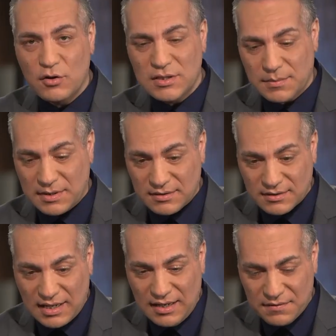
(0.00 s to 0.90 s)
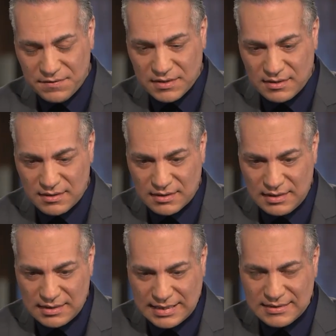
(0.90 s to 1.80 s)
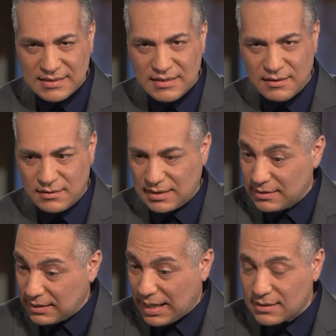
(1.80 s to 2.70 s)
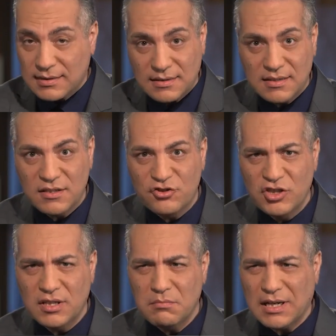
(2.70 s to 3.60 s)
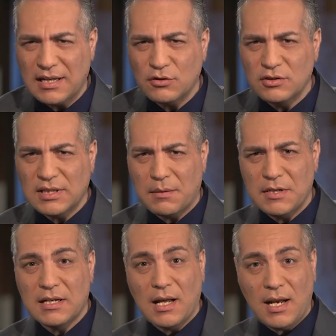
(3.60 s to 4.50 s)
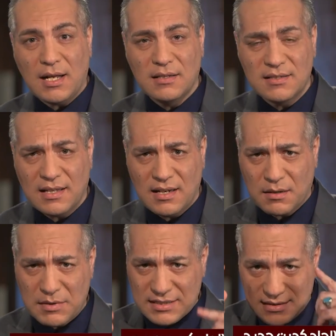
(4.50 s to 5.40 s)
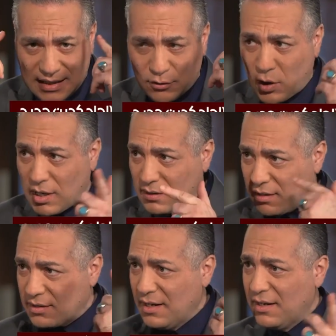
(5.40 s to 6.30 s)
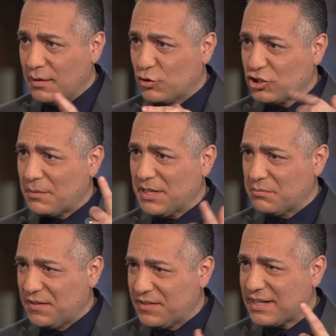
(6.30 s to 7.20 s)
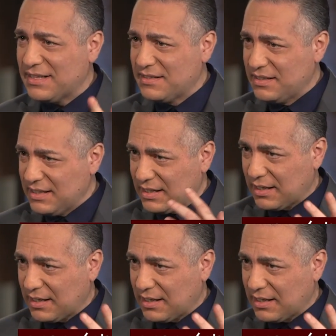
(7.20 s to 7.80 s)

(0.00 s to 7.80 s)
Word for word: انه اذا بدك تطرح الفكر آه، كدين الحاد كدين جديد معناته انت عمليا الحد لسانك بس لساته عقلك مرتبط بالفكره الدينيه